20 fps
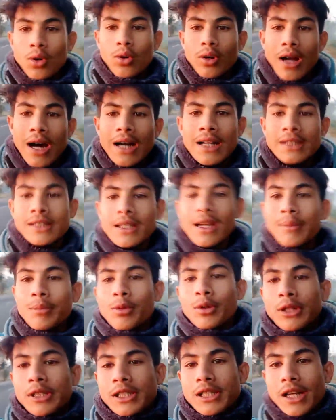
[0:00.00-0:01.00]
और आज से आप
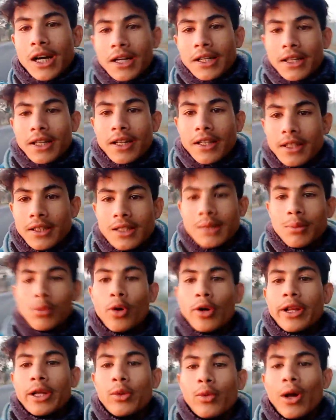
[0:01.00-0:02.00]
लोग स्टार्ट कर दीजिए
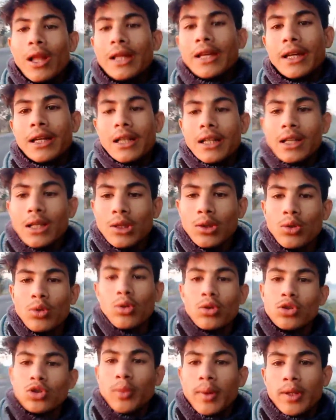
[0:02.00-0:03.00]
मॉर्निंग वॉक के लिए तो
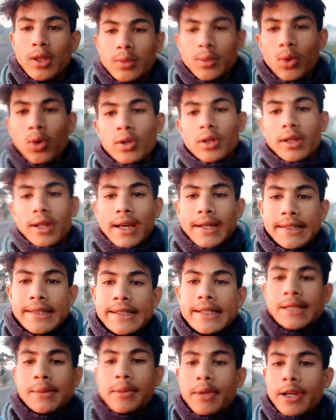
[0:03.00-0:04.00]
सुबह सुबह उठकर
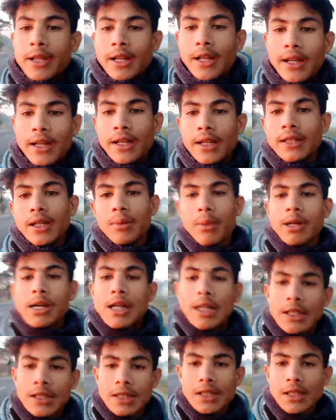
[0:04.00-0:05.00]
एक्सरसाइज वगैरह करिए
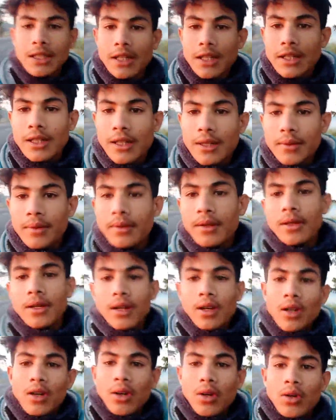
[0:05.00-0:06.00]
मेडिटेशन करिए
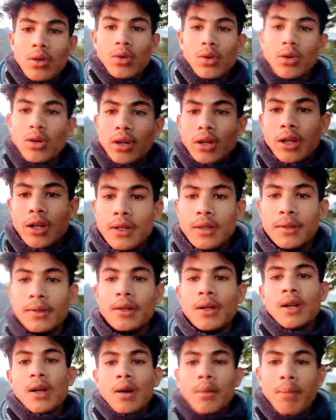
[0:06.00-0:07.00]
और
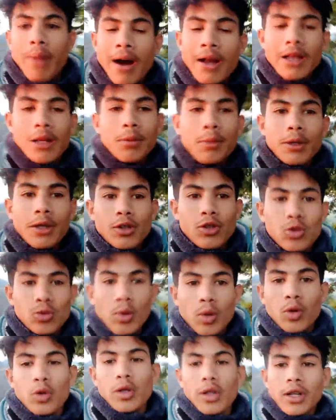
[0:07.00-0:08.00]
पानी पिए
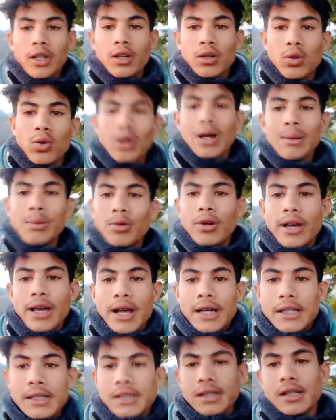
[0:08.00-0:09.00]
सुबह उठकर थोड़ा मोड़ा
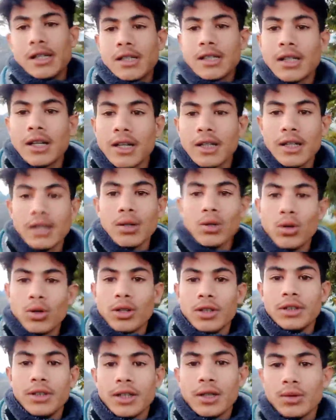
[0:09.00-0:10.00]
एक्सरसाइज करिए
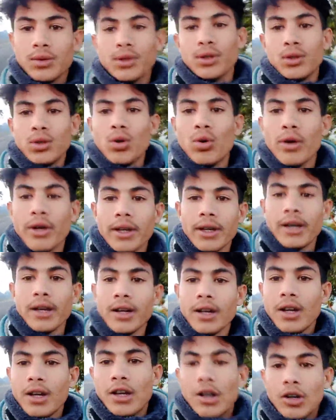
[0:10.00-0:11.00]
और इधर उधर दौड़े
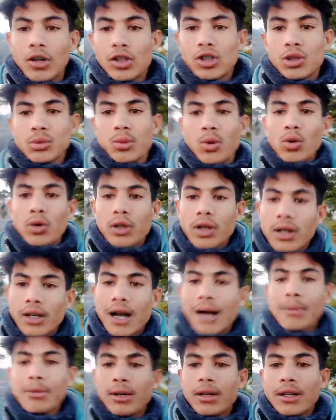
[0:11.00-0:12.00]
यार और सुबह उठकर
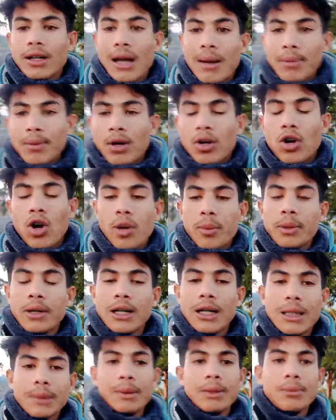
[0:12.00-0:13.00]
काम करिए आपका
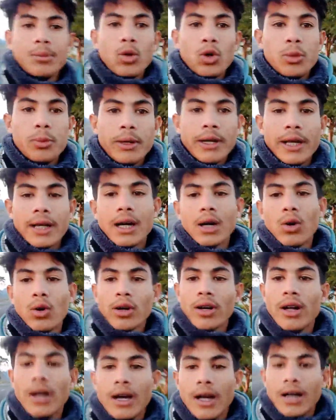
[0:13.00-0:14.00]
कॉन्फिडेंस लेवल बहुत बढ़ेगा
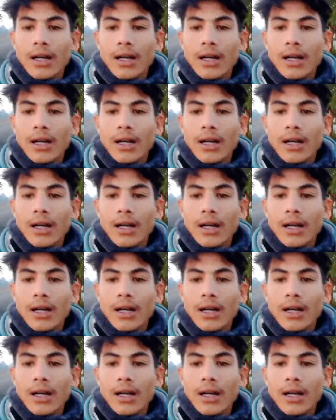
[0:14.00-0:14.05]
और